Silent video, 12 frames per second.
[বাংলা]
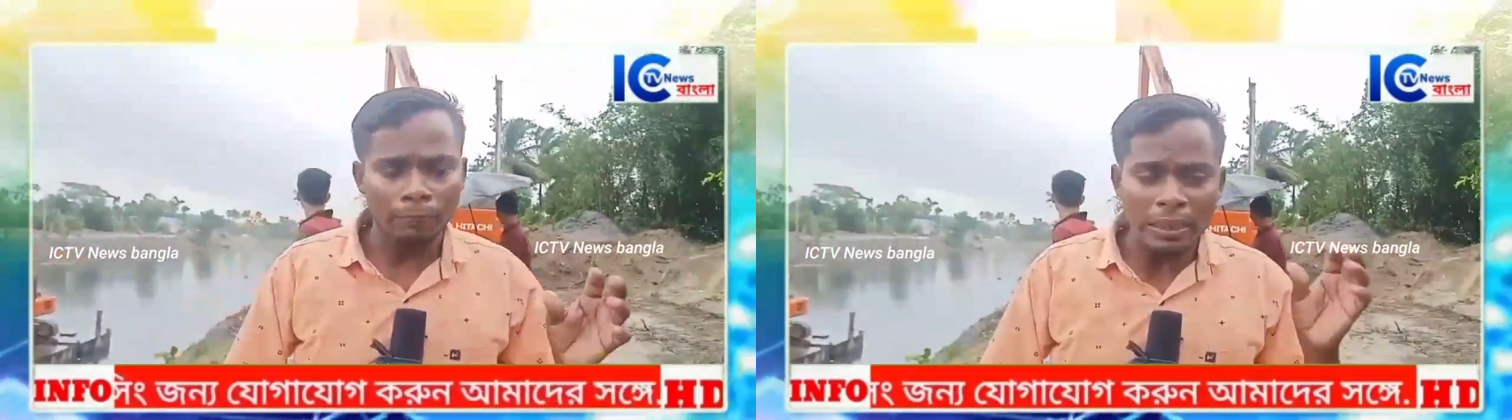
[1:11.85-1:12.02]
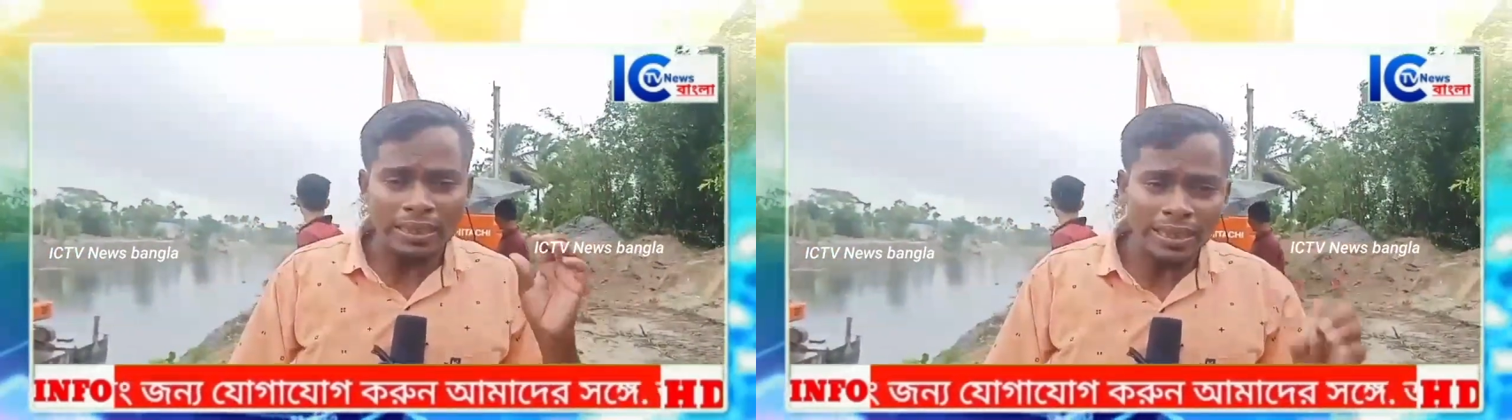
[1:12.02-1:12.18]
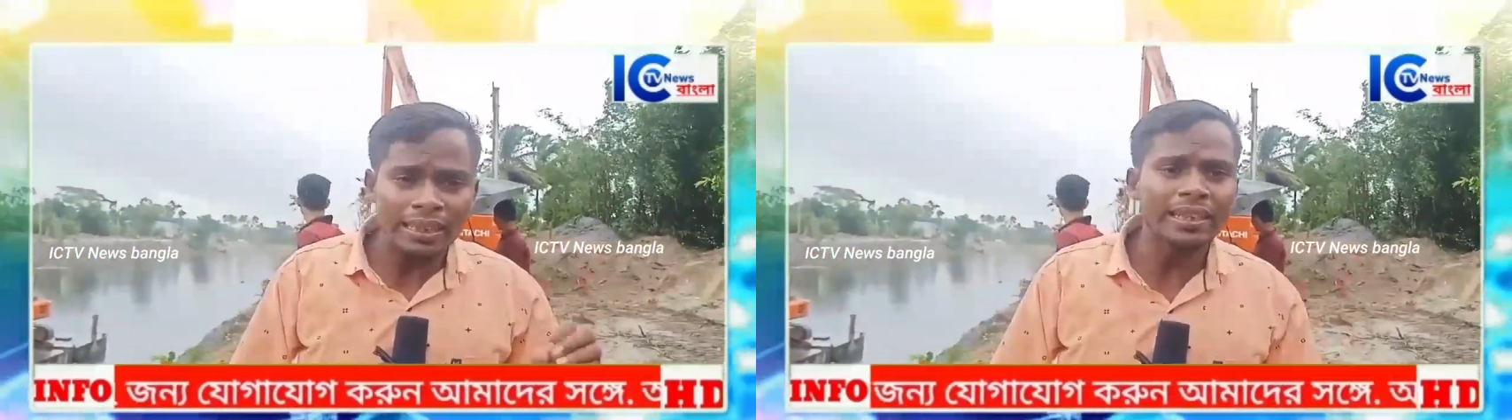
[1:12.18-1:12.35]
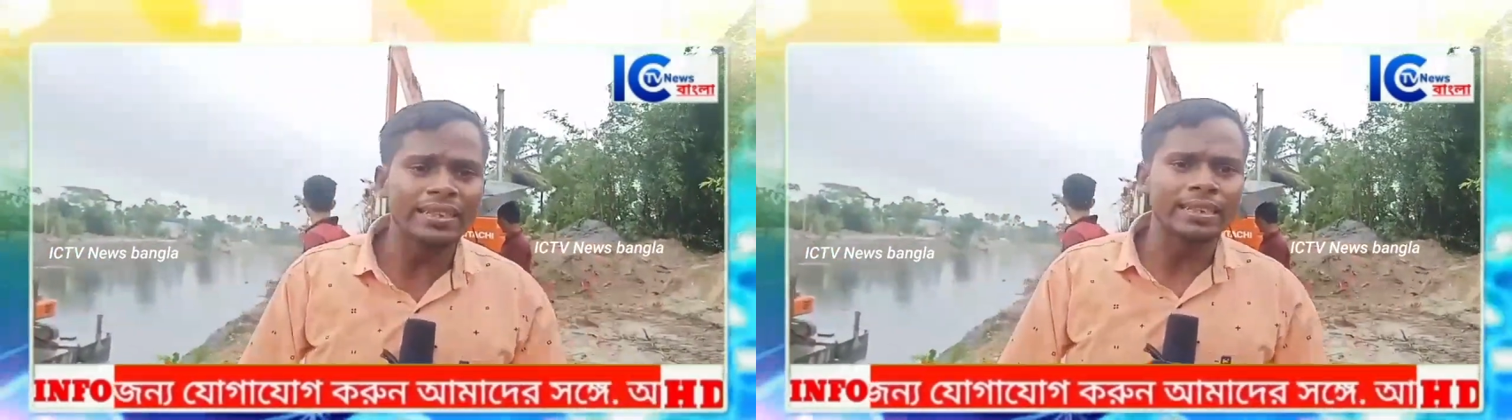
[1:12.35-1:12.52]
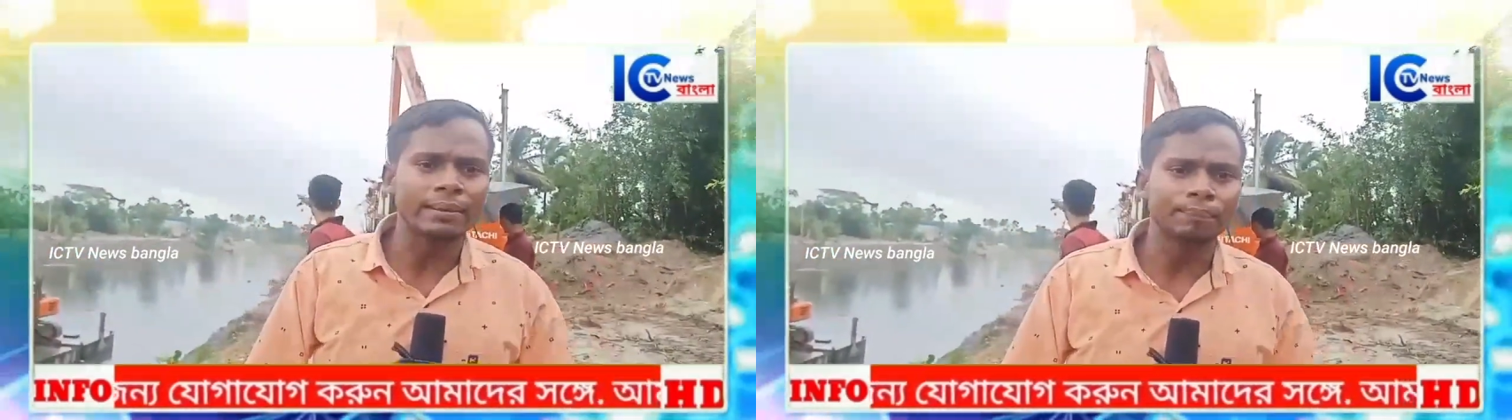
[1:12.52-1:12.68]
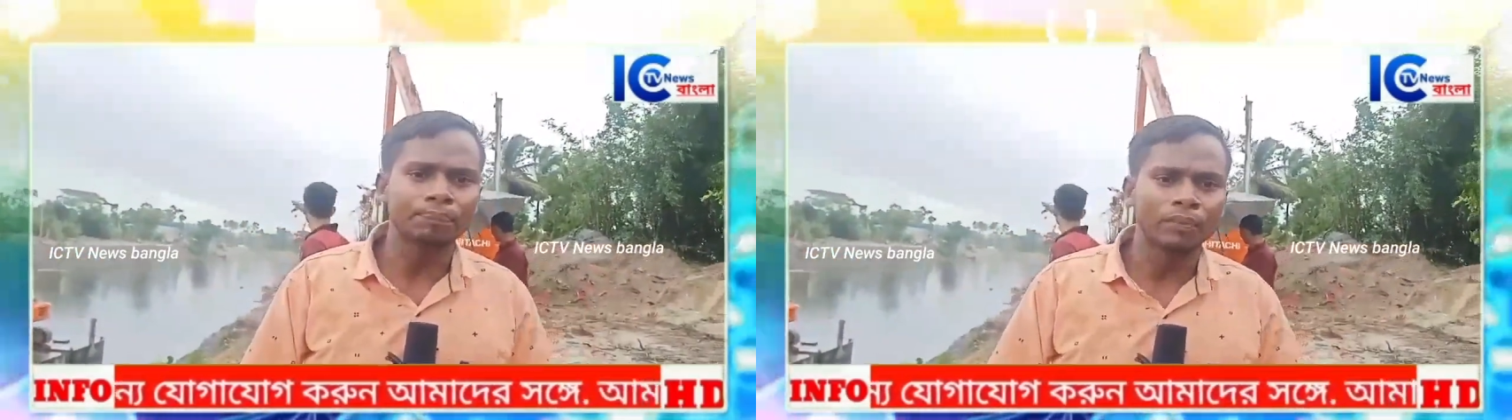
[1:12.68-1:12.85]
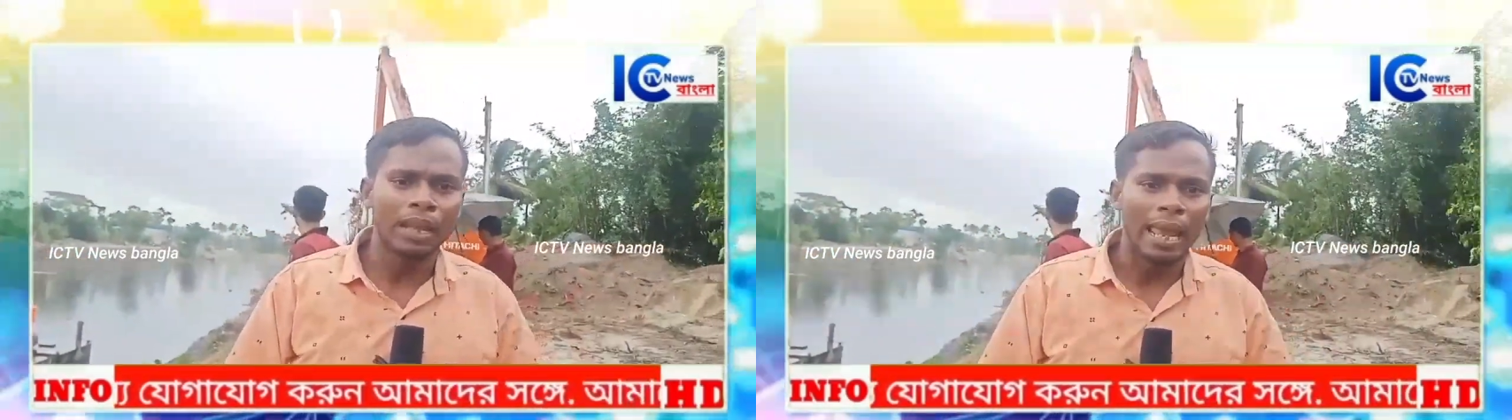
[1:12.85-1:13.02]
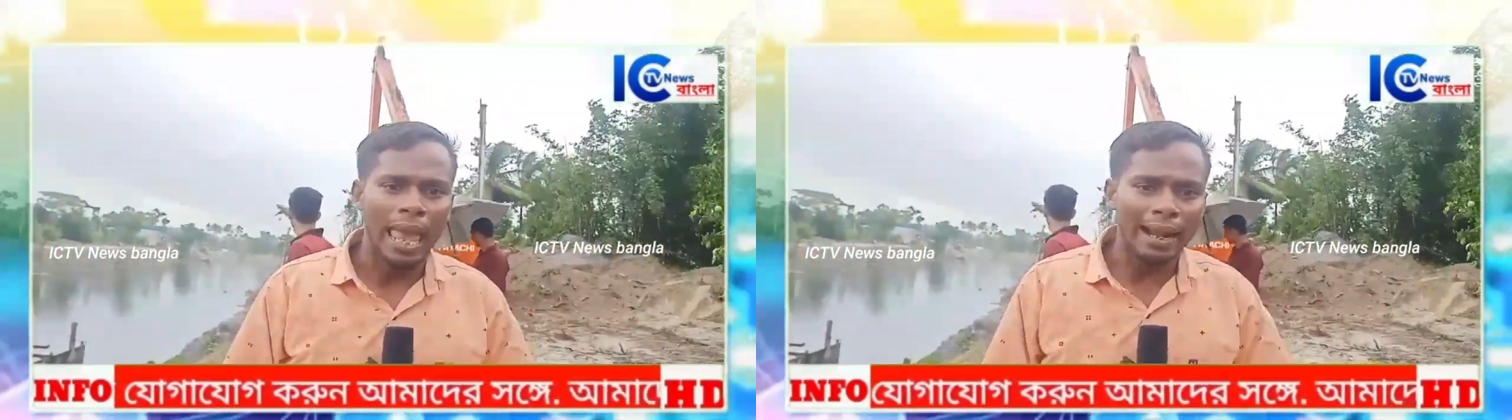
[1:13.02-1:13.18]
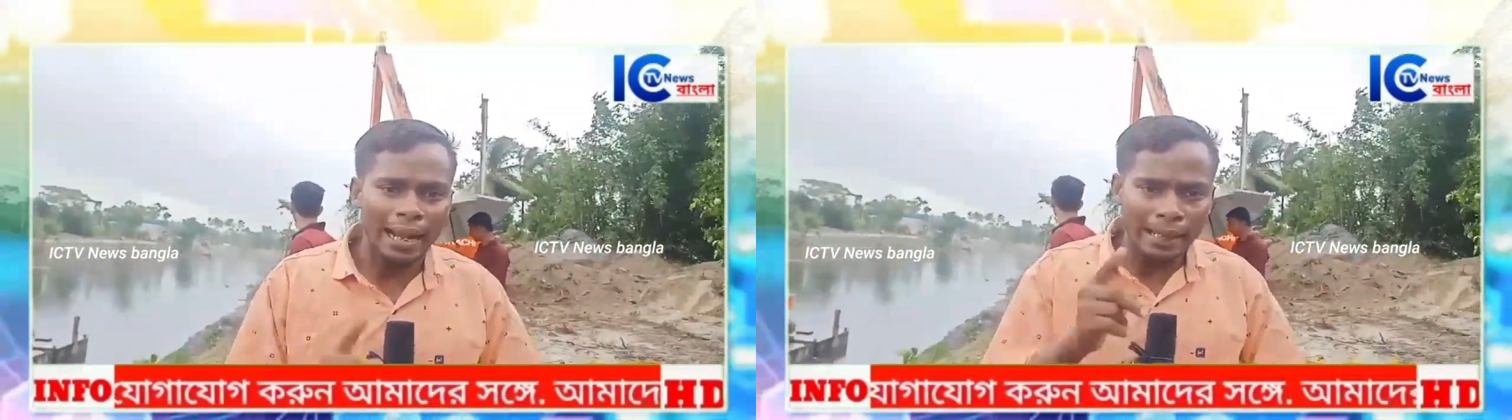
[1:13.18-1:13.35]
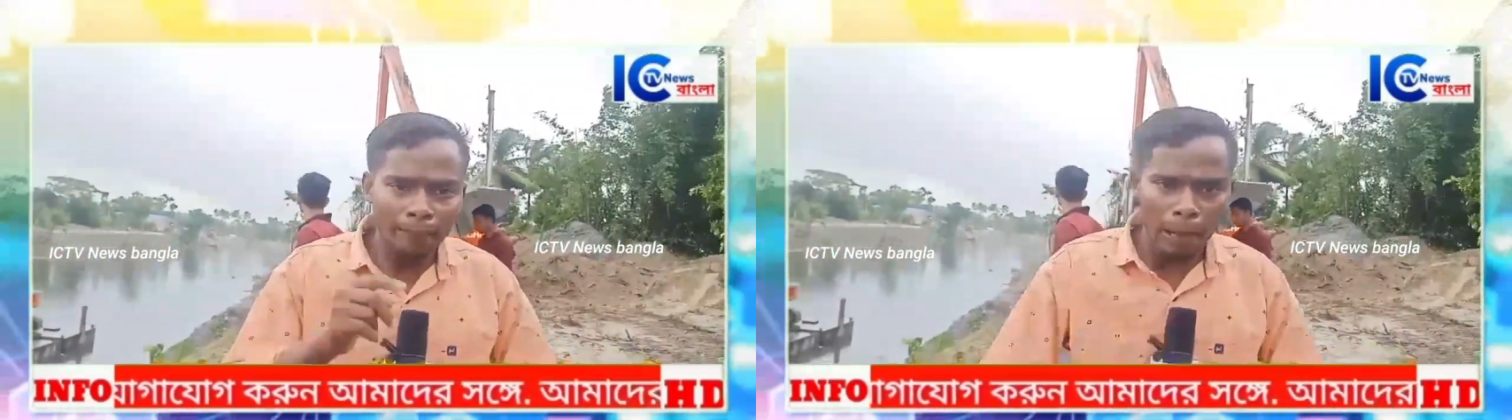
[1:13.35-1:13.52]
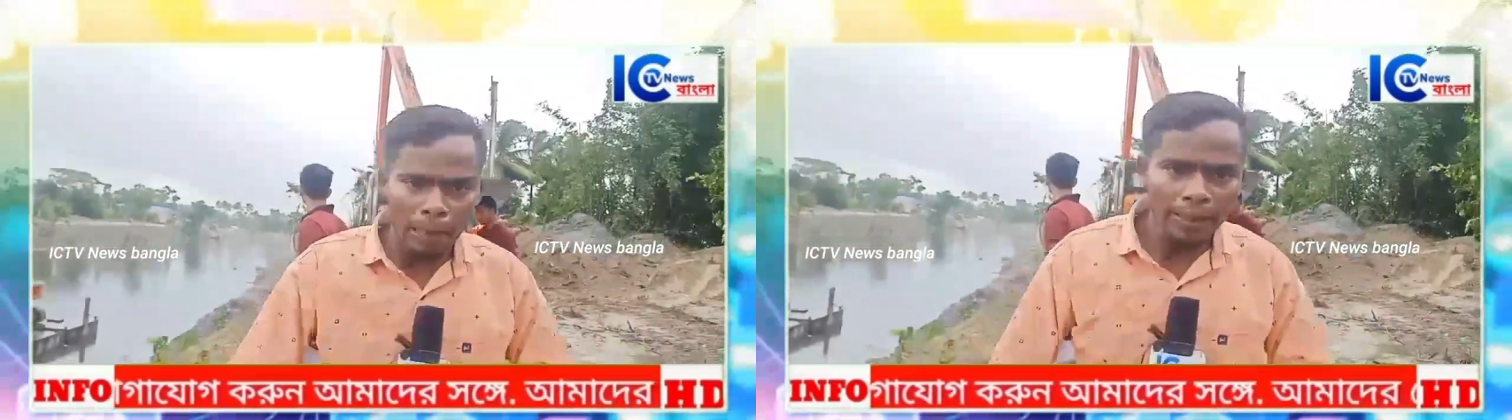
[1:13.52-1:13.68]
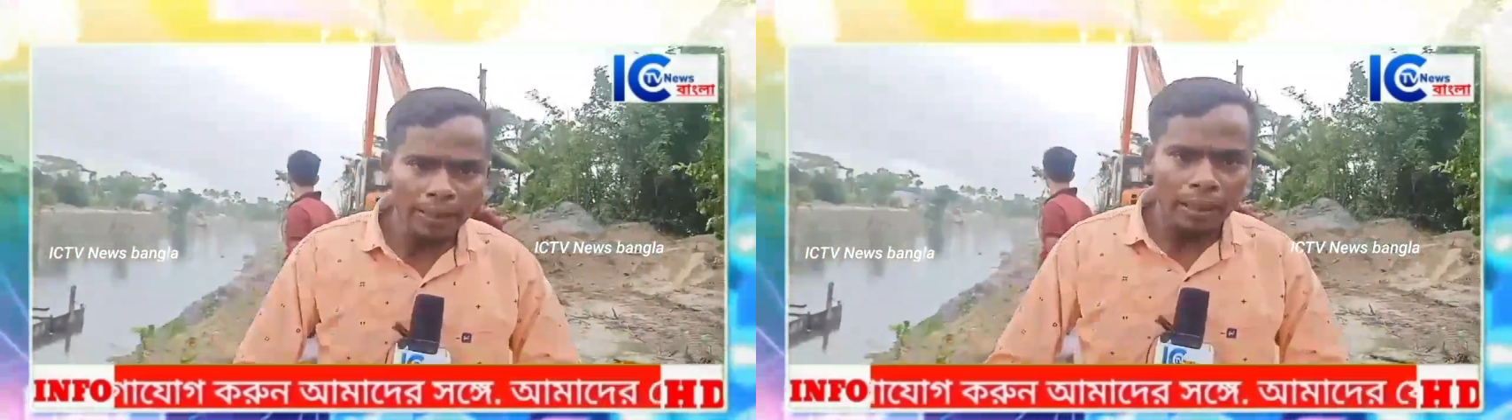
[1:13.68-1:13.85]
পিচ কিনেছি এক গাড়ি
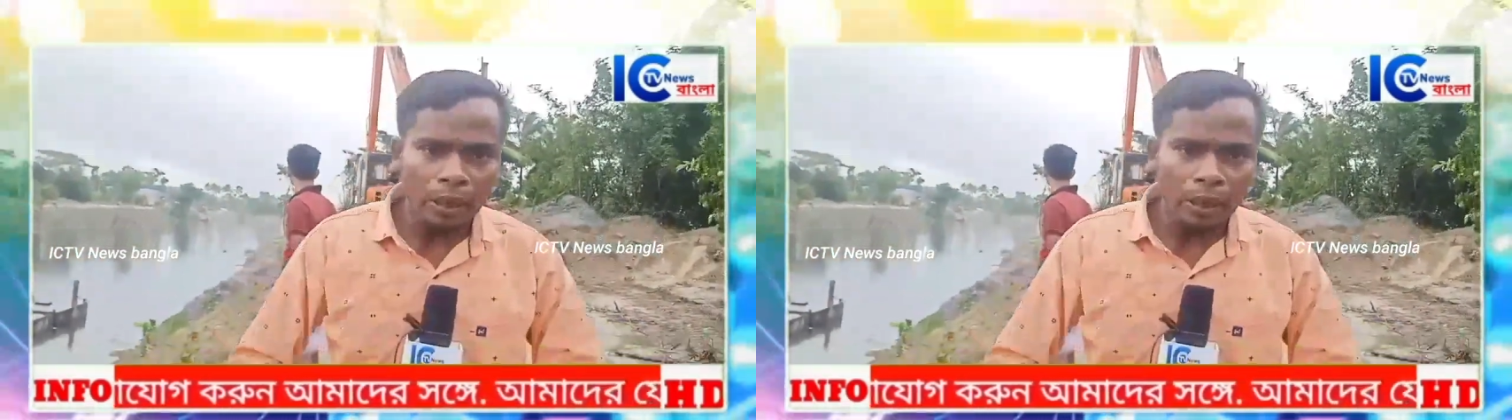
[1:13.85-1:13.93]
বালি